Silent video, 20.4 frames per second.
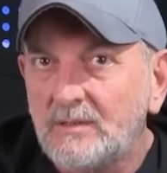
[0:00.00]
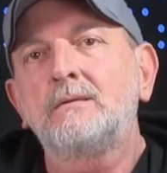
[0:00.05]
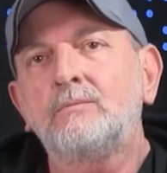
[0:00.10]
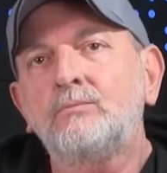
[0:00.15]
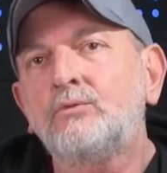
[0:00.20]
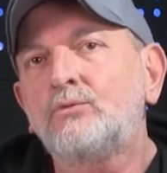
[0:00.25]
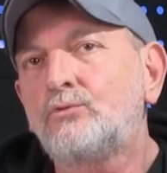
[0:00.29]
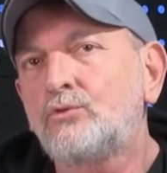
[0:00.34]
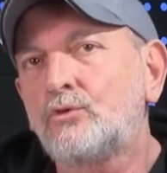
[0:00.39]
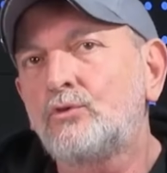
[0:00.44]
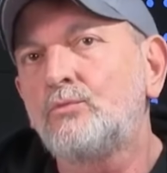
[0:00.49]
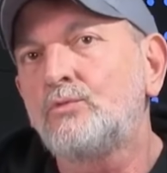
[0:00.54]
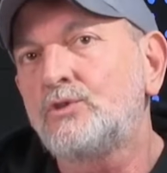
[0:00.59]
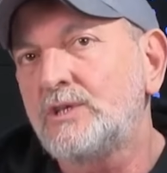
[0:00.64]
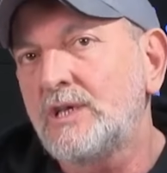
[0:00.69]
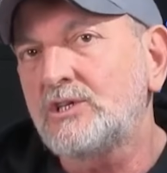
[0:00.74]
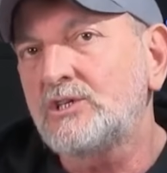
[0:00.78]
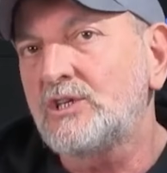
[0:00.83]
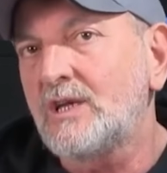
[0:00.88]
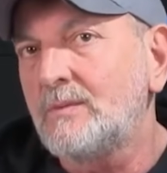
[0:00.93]
Bu durumun
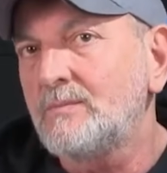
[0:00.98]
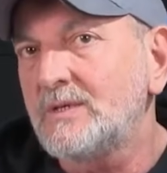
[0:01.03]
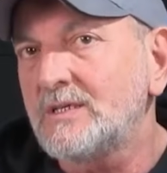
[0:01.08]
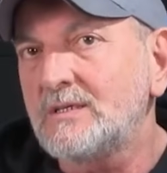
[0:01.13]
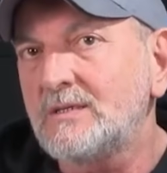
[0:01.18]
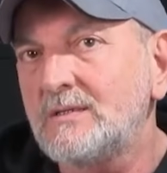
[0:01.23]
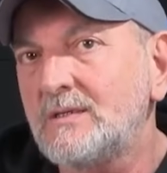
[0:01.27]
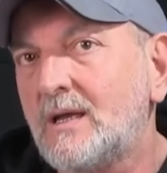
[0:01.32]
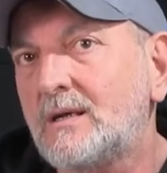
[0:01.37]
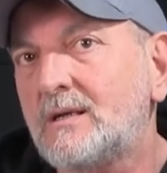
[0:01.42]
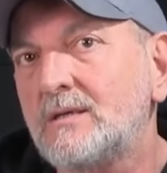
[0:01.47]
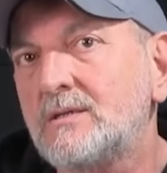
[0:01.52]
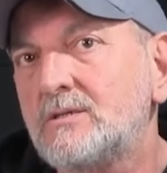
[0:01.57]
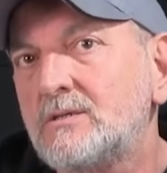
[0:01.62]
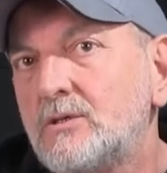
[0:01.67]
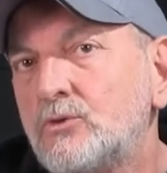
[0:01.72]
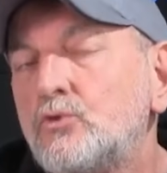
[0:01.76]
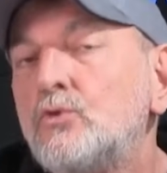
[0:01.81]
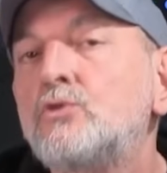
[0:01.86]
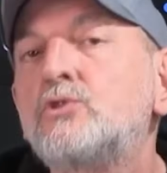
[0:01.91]
yaşanmasının
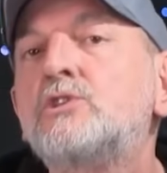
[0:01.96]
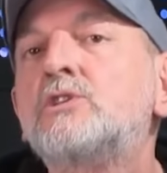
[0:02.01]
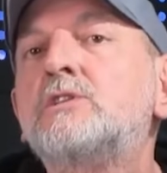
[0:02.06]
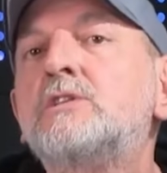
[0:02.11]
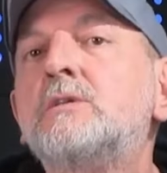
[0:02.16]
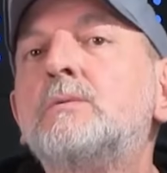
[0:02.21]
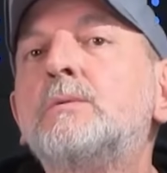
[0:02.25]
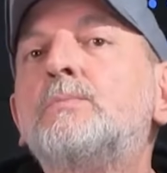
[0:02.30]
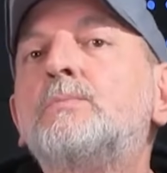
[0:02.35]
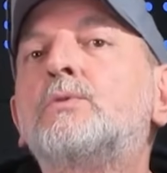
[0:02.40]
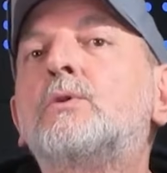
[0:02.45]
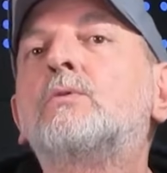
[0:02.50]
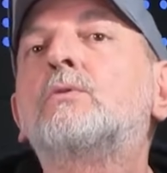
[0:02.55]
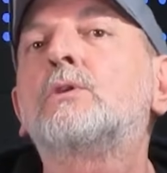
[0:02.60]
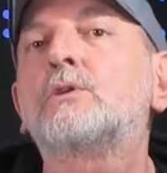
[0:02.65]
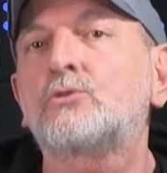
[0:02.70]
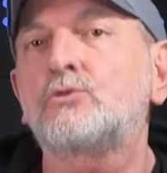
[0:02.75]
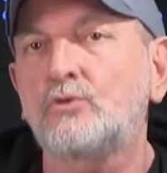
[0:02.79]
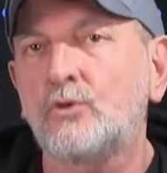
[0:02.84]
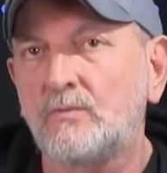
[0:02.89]
arkasında çok ciddi bir
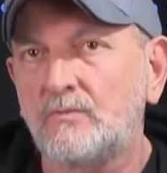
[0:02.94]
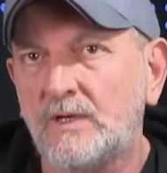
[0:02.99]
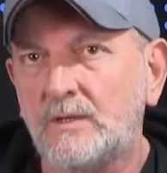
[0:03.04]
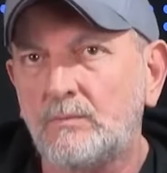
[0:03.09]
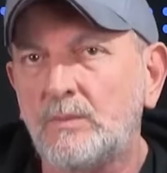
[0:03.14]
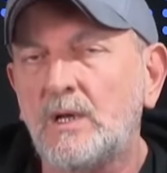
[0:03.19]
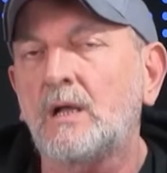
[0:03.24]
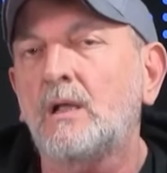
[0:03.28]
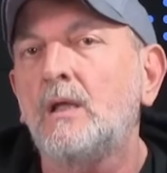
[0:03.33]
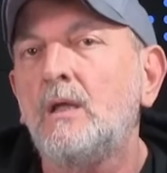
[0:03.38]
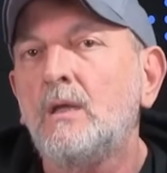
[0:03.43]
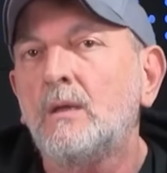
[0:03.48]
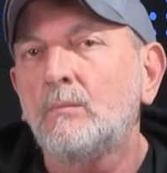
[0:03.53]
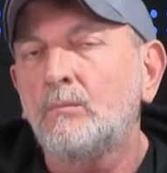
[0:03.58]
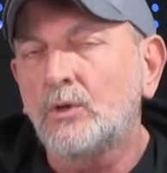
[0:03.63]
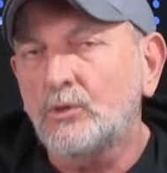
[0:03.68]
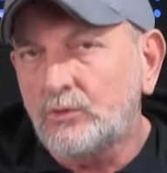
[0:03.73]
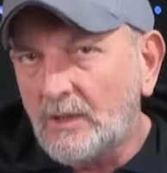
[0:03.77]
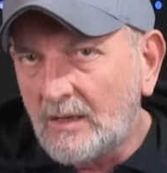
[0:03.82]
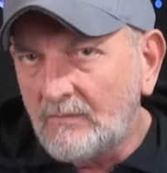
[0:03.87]
provokasyon var. Bak
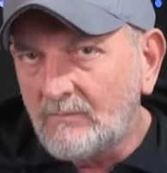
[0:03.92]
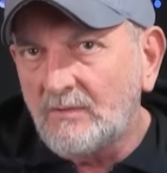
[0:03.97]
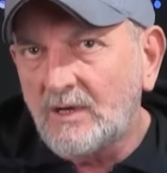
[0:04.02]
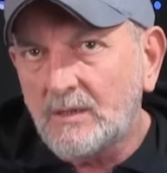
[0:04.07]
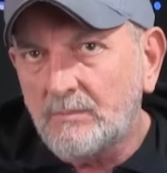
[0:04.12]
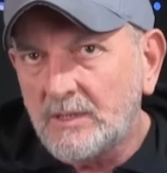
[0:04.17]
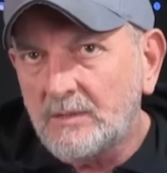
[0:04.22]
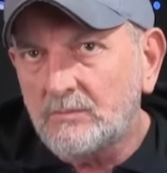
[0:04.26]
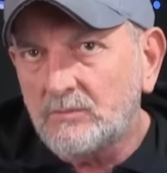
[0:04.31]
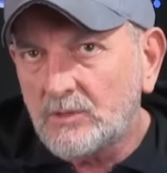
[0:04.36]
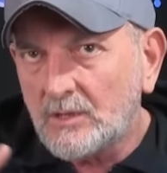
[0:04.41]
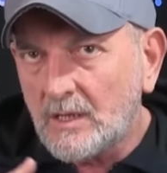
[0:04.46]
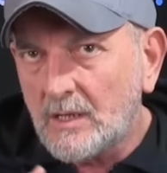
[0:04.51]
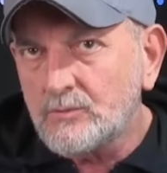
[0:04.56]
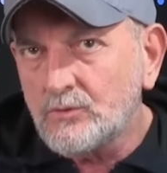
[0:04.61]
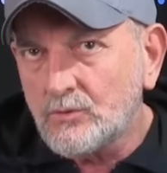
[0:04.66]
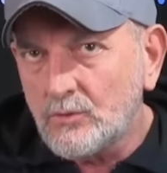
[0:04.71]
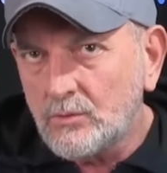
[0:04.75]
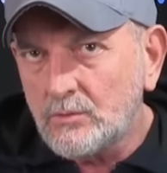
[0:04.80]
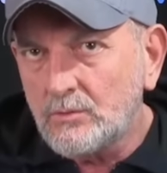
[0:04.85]
Batuhan var benim
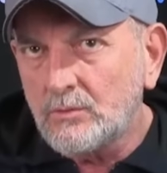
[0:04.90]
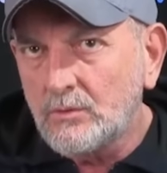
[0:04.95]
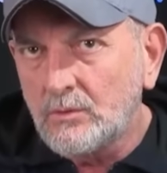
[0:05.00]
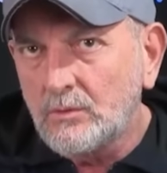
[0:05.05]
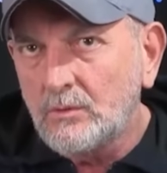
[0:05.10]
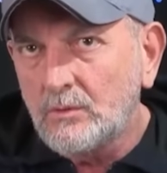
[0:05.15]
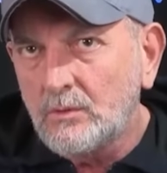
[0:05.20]
Trabzon'un.